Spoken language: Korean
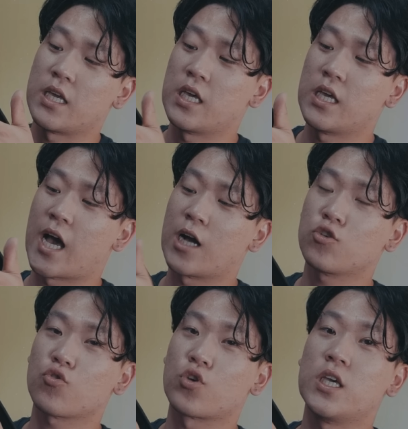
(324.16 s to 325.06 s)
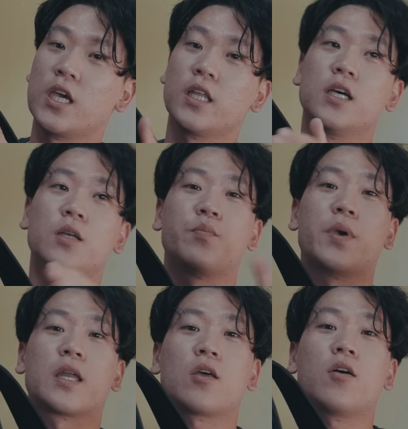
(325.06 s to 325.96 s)
이 양쪽 귀에는
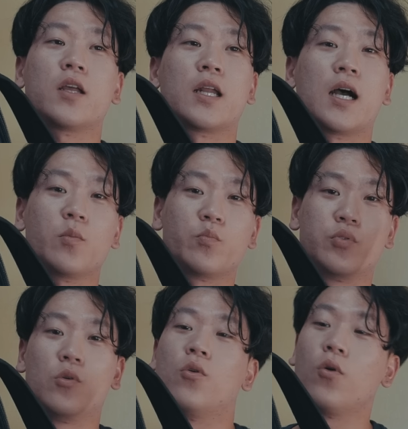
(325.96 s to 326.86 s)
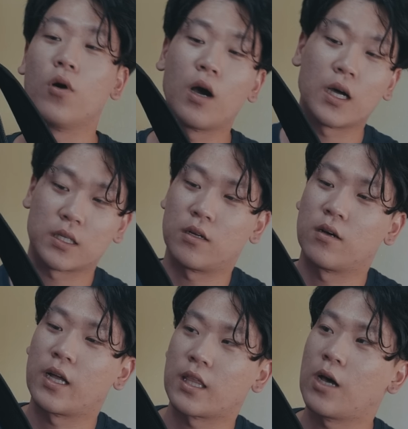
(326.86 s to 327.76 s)
배터리랑 블로어가
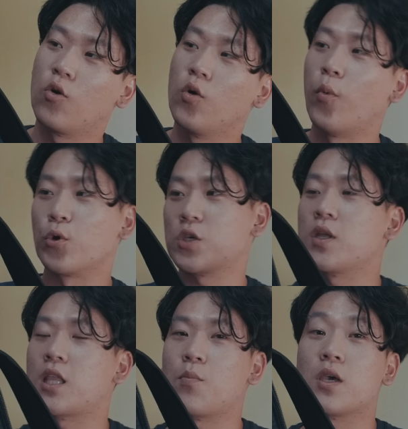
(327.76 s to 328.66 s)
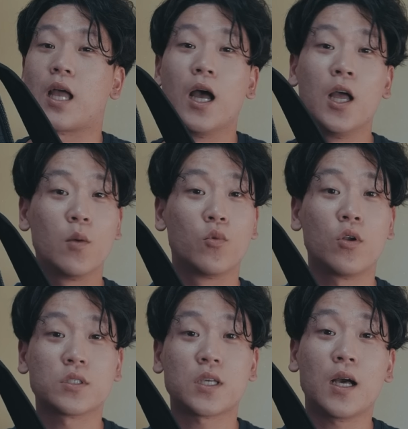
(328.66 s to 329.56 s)
들어간다고 보시면 됩니다.
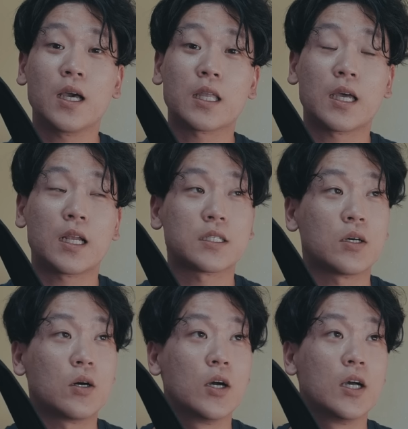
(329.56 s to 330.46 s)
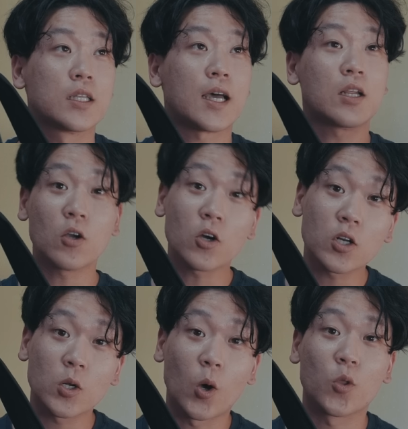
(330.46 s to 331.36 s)
물론 상황에 따라서 다른
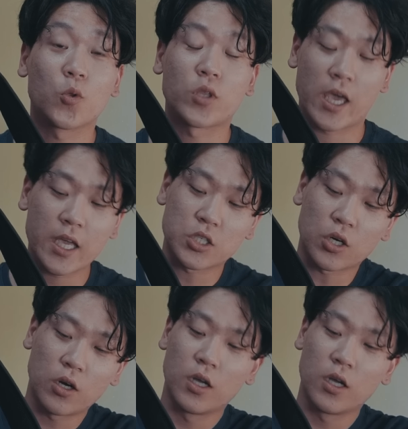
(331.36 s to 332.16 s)
거를 넣어도 되겠죠.